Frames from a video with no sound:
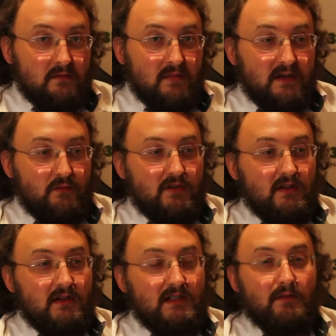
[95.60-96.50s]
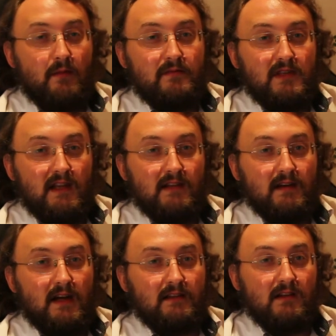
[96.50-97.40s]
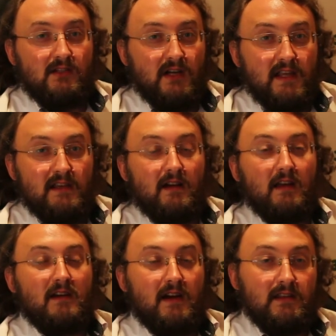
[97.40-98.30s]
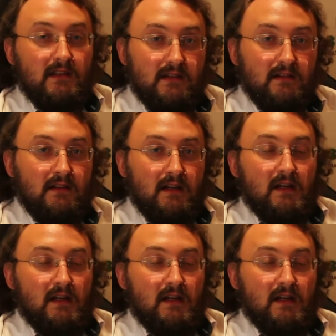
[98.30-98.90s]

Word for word: Потому что на самом деле англичане, когда они